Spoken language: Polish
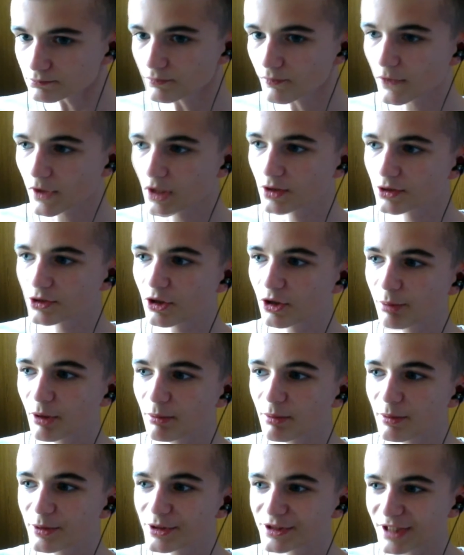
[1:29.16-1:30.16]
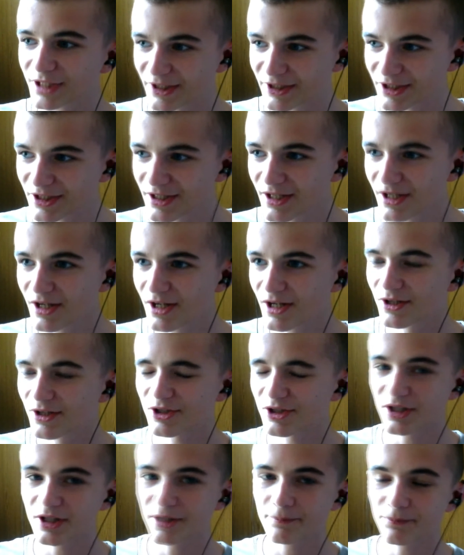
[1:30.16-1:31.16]
E, tylko problem jest taki,
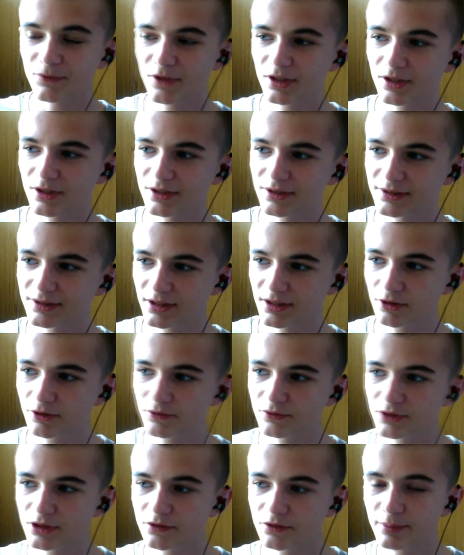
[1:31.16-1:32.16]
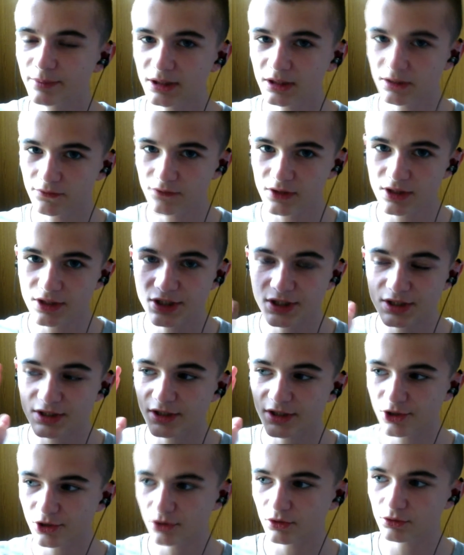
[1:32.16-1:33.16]
że celownik w Battlefieldzie jest
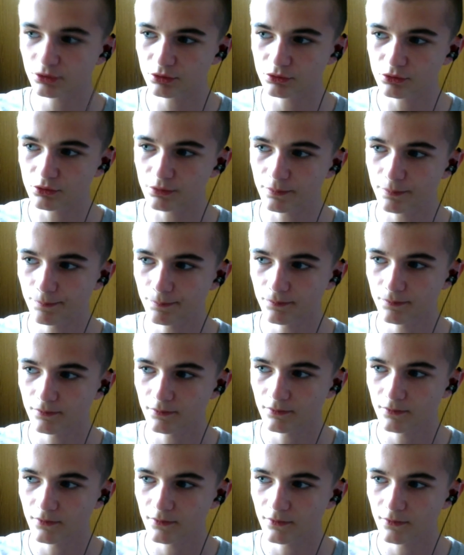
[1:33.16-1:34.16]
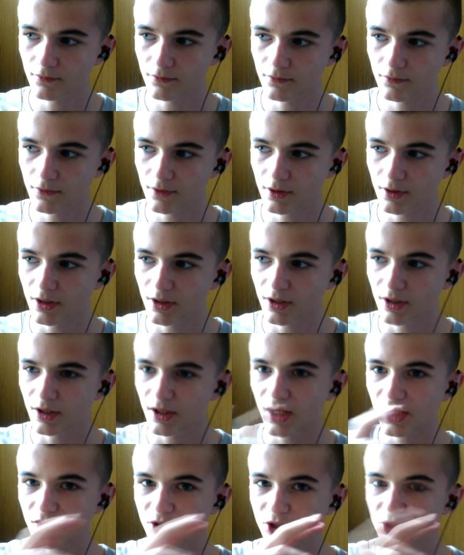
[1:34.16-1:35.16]
na środku
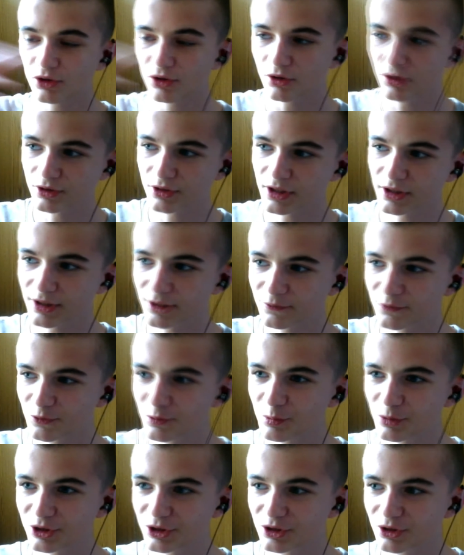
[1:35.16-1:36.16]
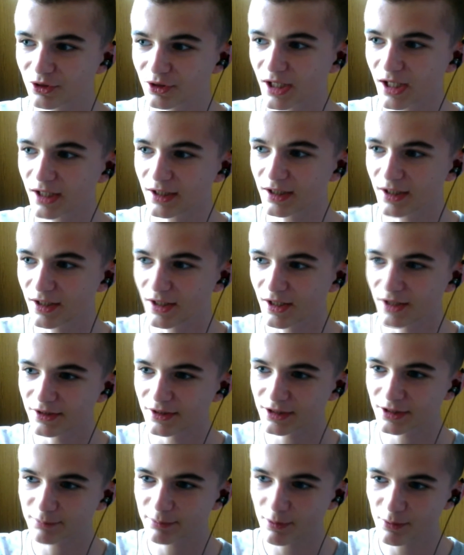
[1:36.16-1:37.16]
a środek na dwóch monitorach
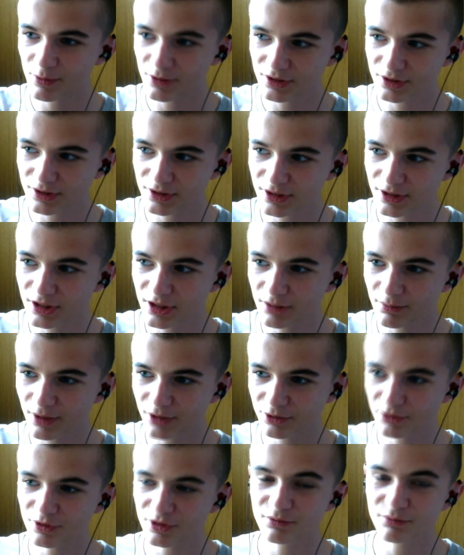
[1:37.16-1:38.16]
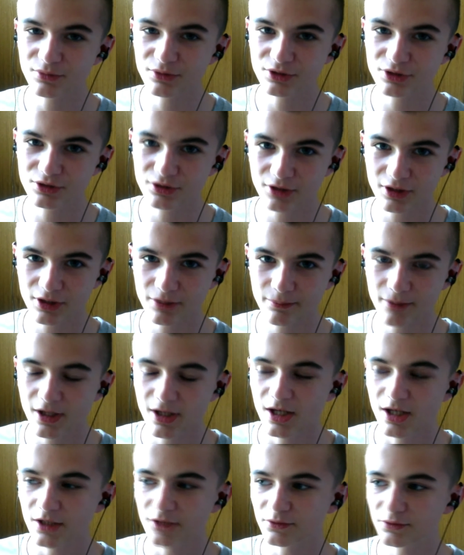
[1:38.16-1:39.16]
jest pomiędzy jednym a drugim monitorem.
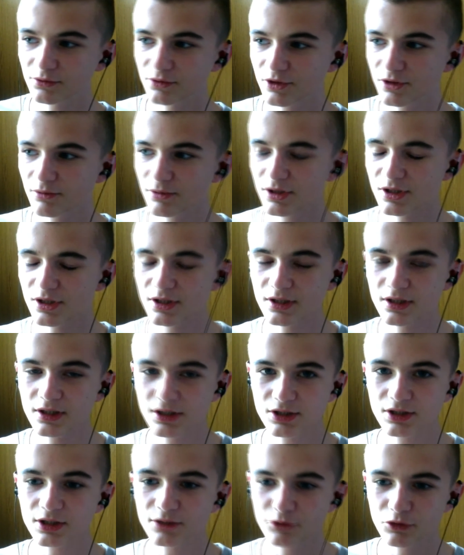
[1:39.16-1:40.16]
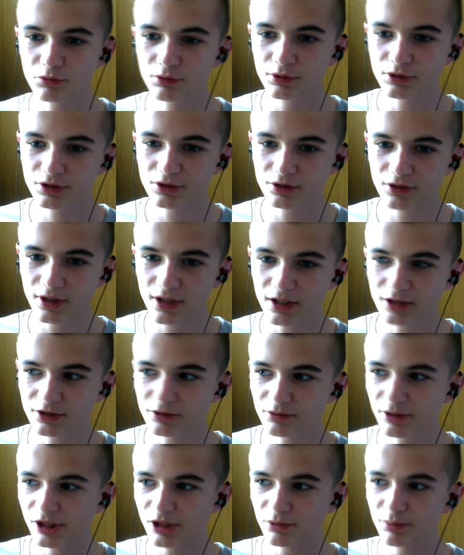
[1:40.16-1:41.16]
W związku z czym, jeżeli grać na dwóch monitorach,
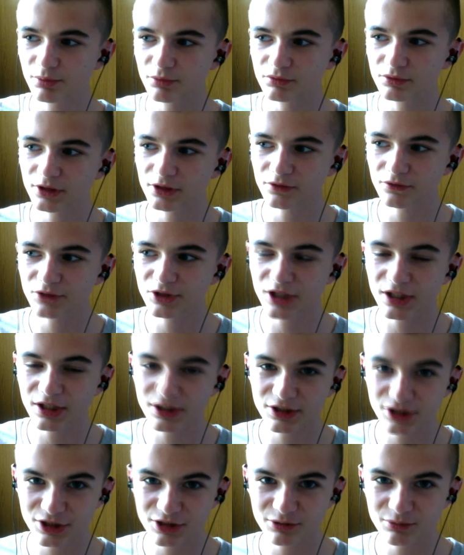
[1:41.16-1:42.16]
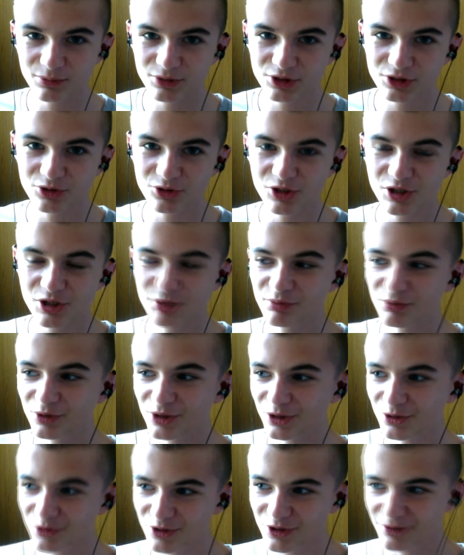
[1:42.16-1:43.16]
to macie pół celownika na jednym monitorze i pół
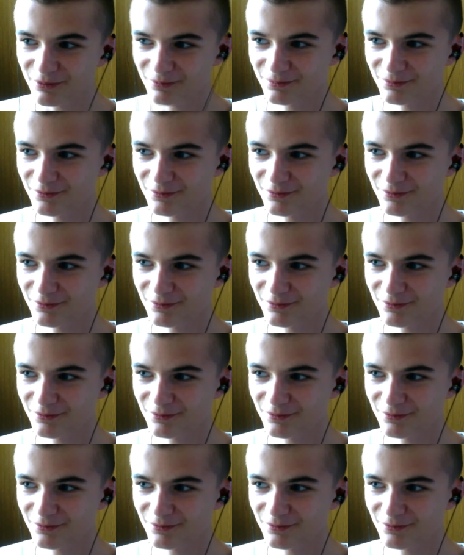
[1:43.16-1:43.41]
na drugim.